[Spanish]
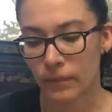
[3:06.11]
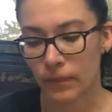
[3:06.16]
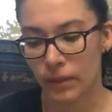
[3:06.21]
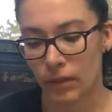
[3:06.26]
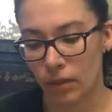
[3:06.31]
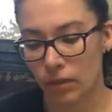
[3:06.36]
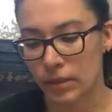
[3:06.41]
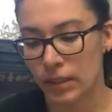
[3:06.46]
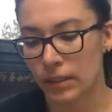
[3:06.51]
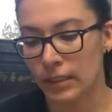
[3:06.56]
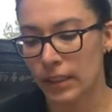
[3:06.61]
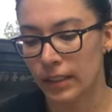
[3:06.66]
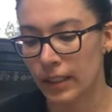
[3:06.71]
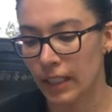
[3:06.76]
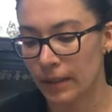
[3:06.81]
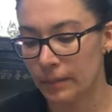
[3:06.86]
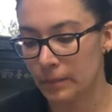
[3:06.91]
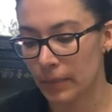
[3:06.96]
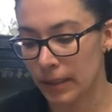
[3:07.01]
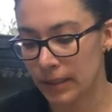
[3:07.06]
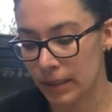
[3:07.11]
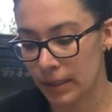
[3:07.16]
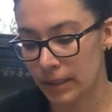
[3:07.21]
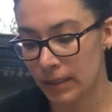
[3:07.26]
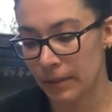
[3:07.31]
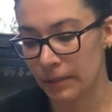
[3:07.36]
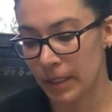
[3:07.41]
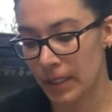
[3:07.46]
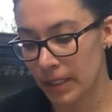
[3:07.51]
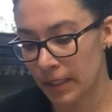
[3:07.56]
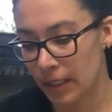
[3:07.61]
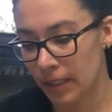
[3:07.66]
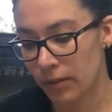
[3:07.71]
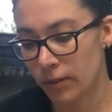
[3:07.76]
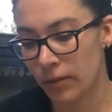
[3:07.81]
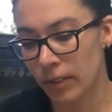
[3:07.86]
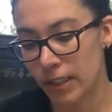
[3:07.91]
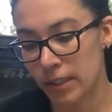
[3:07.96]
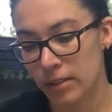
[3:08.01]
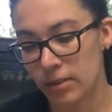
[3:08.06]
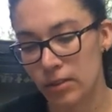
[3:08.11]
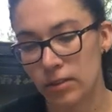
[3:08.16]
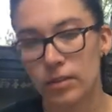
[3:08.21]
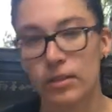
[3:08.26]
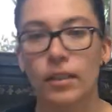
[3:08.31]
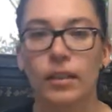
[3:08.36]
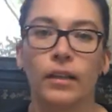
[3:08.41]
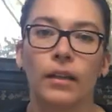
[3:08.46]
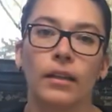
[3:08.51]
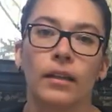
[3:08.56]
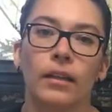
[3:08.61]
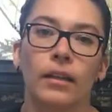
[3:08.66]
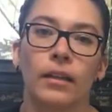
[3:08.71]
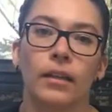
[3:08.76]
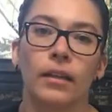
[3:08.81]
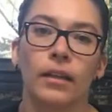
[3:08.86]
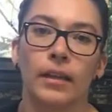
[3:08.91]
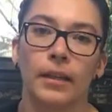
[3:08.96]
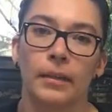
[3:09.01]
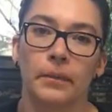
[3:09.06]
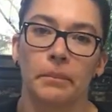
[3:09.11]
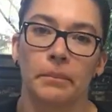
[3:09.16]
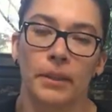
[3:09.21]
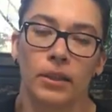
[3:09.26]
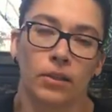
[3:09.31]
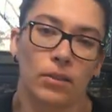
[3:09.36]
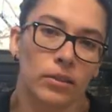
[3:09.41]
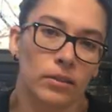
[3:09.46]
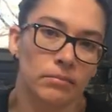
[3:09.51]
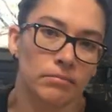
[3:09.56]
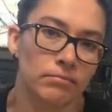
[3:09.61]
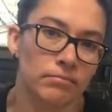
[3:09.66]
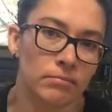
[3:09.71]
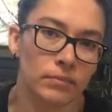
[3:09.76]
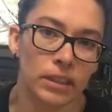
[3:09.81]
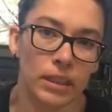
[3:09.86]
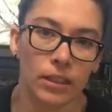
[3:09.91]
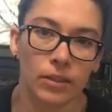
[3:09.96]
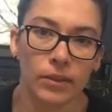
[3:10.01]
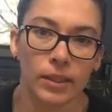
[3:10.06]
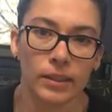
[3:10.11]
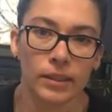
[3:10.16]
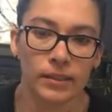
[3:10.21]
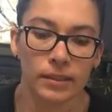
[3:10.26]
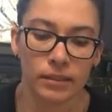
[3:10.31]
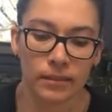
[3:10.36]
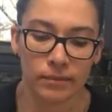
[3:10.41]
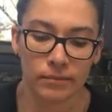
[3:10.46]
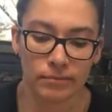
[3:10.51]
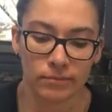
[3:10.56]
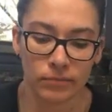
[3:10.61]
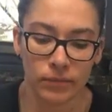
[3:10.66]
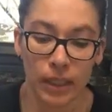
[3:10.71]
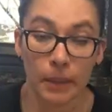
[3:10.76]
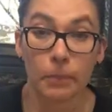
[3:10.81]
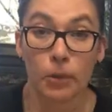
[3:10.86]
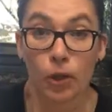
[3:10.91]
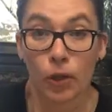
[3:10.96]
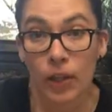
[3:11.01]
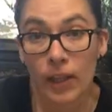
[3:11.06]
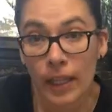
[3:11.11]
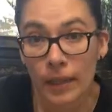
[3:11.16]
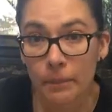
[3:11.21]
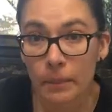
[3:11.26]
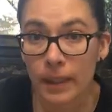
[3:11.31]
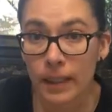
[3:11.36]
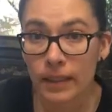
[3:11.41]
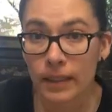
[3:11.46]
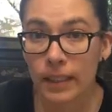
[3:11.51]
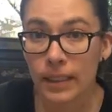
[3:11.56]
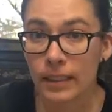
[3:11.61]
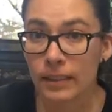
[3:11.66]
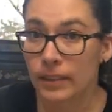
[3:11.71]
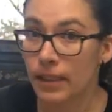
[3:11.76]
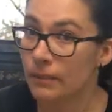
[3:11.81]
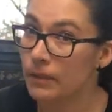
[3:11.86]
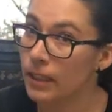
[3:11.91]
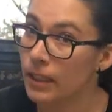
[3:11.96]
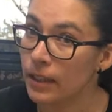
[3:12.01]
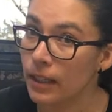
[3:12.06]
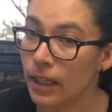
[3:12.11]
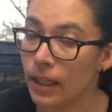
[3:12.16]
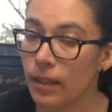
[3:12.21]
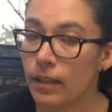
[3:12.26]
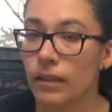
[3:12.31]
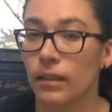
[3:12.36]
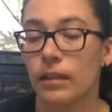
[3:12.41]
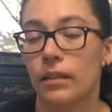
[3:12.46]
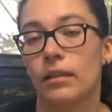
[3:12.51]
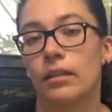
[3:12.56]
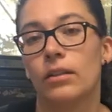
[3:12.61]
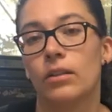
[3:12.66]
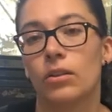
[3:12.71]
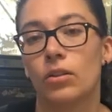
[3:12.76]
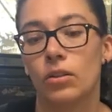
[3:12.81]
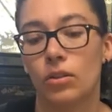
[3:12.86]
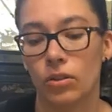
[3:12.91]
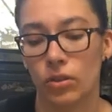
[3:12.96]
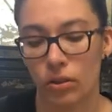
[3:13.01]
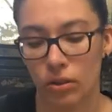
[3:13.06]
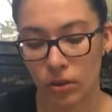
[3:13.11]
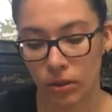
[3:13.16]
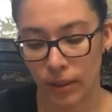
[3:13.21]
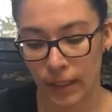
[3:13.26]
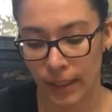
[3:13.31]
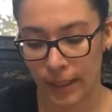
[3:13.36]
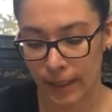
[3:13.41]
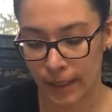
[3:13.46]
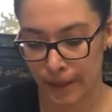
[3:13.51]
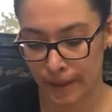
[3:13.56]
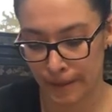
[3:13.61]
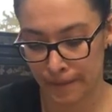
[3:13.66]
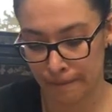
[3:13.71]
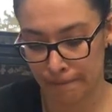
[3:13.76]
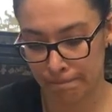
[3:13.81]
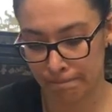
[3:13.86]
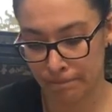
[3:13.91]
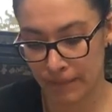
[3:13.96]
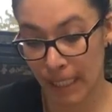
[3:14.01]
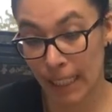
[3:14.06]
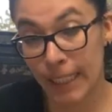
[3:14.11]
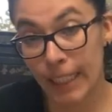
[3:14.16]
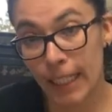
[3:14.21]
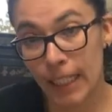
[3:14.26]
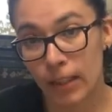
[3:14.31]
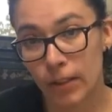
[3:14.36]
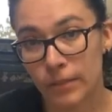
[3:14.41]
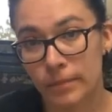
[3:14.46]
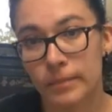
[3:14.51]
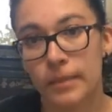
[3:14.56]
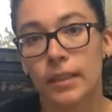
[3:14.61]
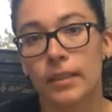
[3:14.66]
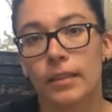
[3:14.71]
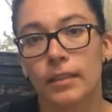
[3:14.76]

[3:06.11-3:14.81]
entonces tendrían más estabilidad con estos, eh, pero si no es una prioridad para ti la estabilidad o eh, el giro,